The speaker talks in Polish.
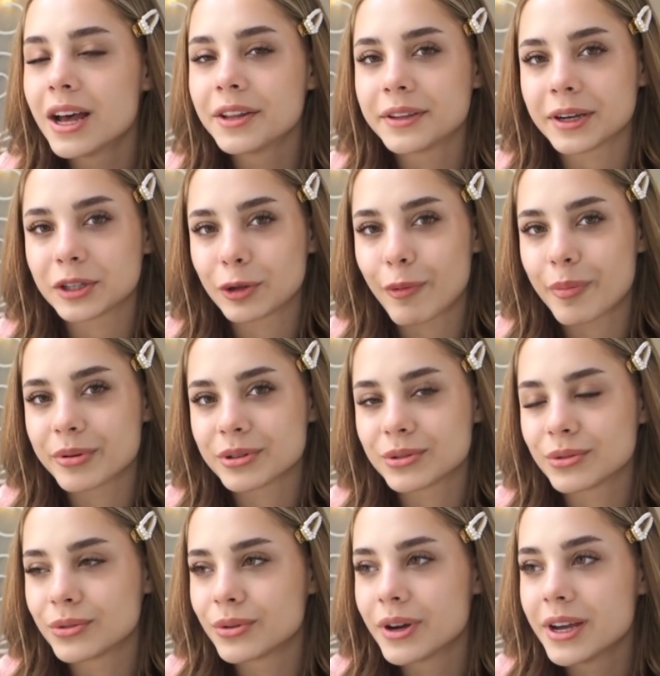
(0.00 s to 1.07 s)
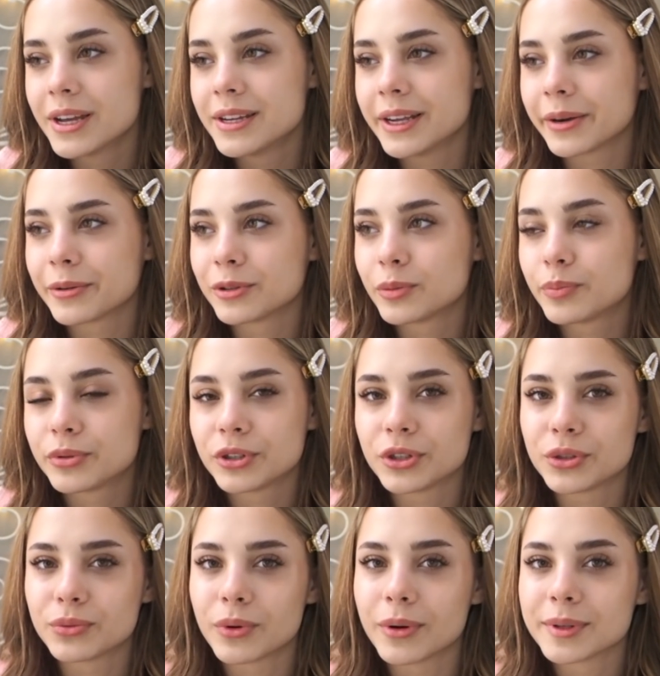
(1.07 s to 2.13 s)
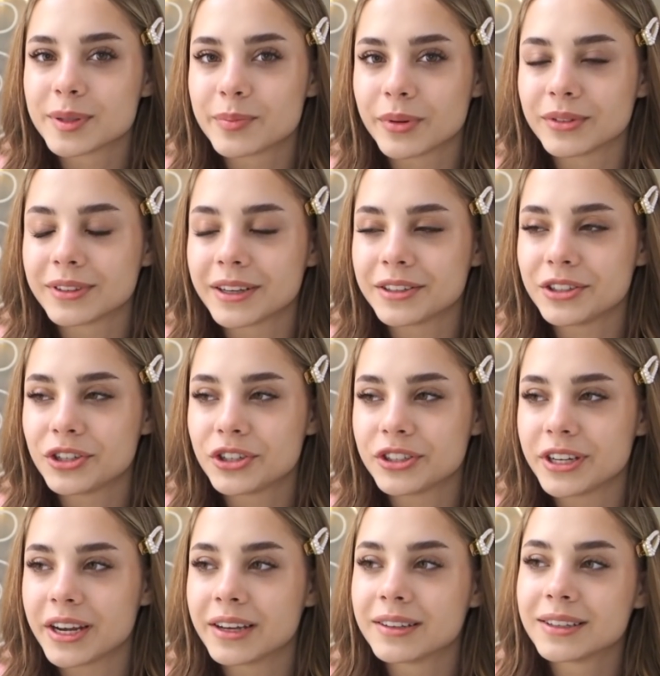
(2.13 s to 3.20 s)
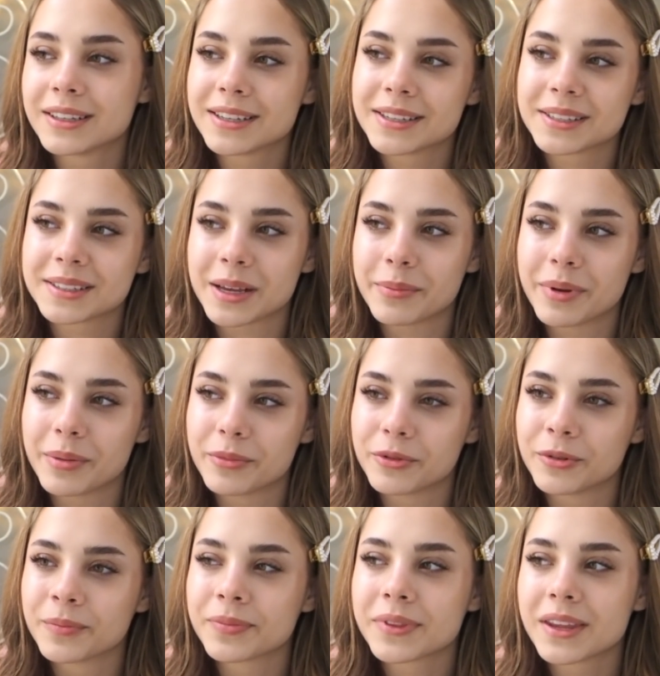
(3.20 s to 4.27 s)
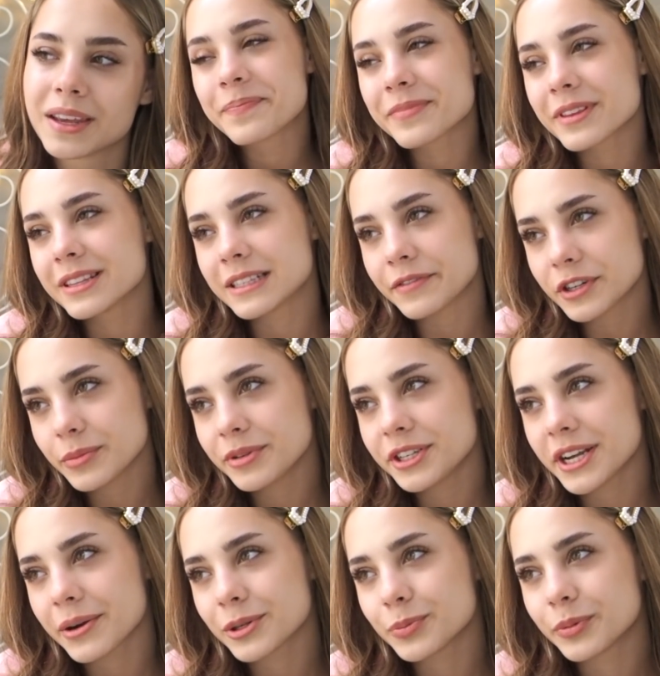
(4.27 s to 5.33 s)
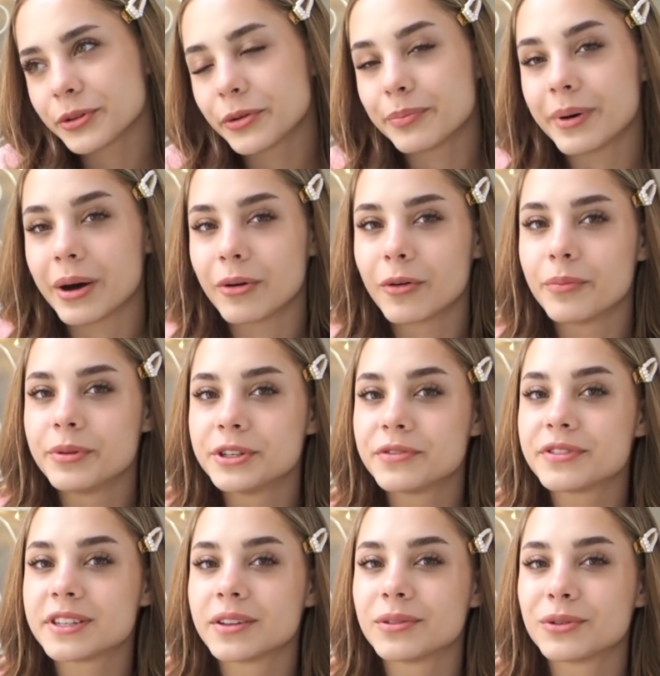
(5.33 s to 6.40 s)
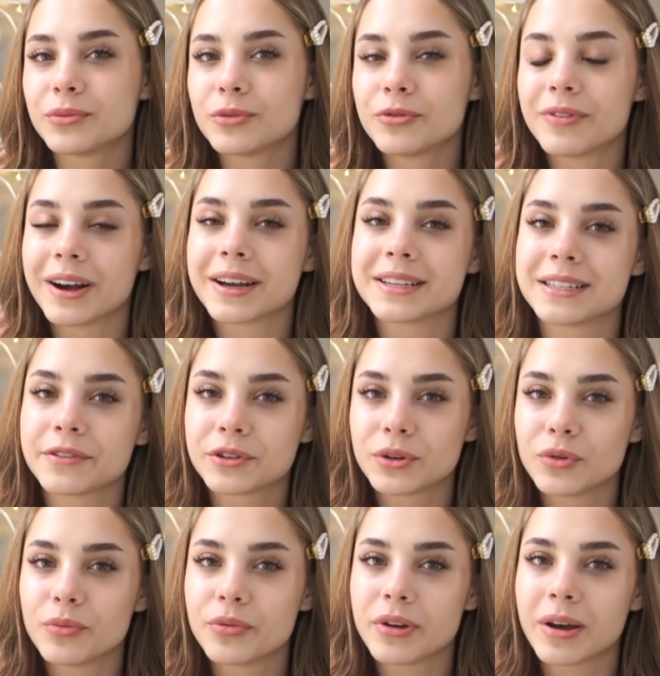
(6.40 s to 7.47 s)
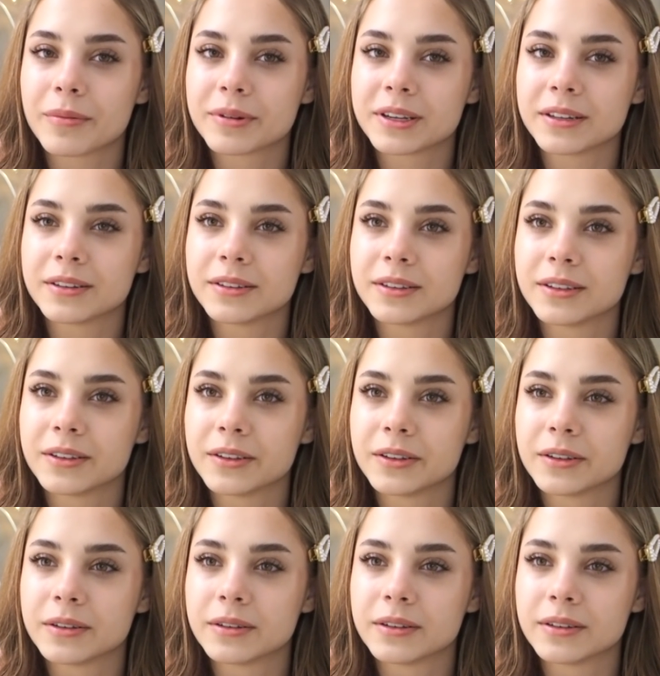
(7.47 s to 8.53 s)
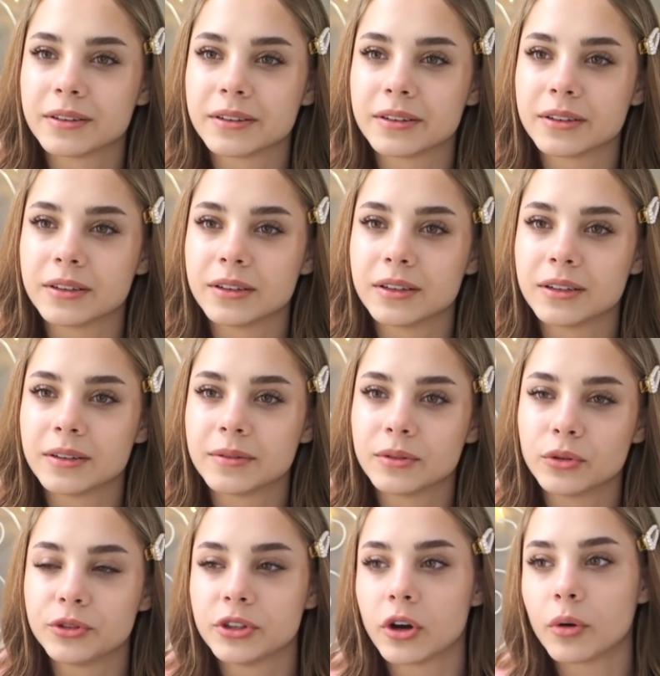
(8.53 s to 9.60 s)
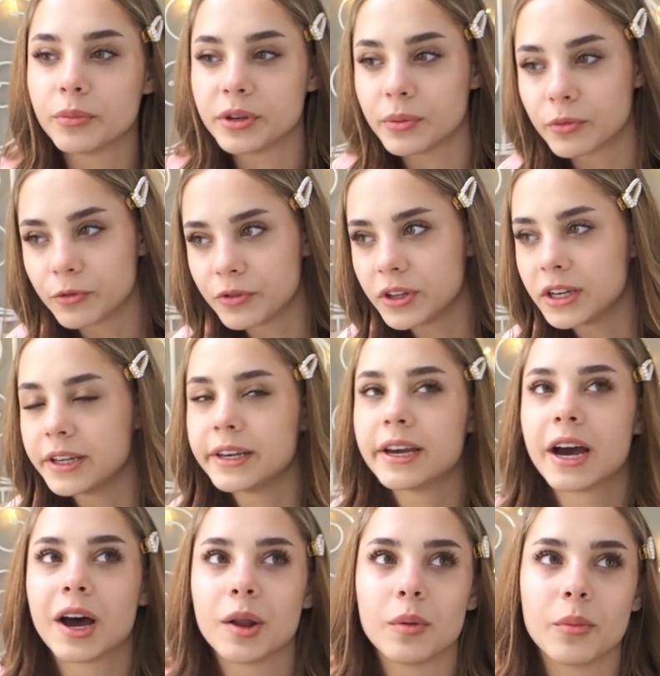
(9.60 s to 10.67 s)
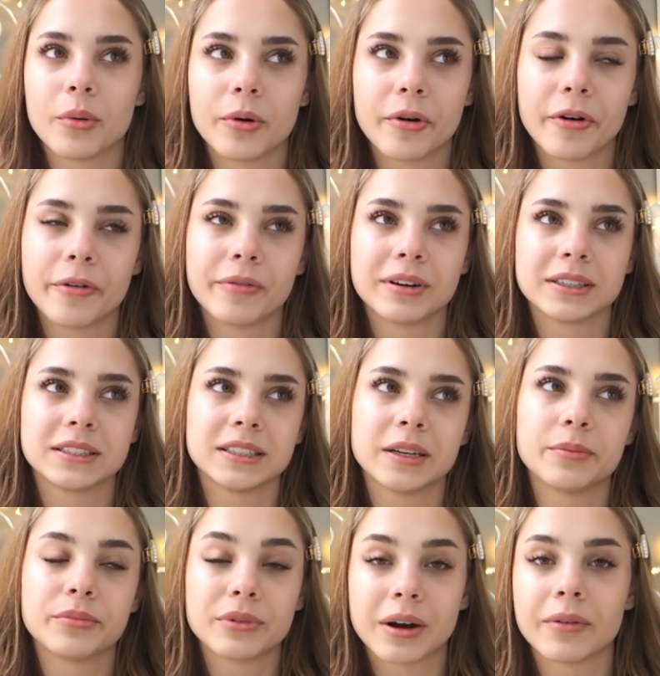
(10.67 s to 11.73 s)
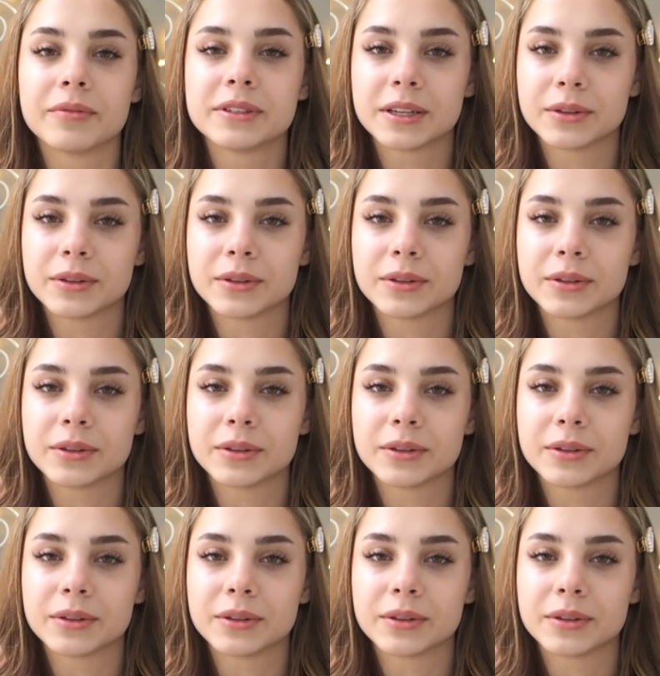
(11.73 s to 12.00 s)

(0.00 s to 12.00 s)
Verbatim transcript: tak to po prostu jakoś przyszło spontanicznie samemu. Zawsze mi się jakoś podobało być w centrum uwagi, zawsze lubiłam, kiedy y, ludzie o mnie mówili albo właśnie byłam w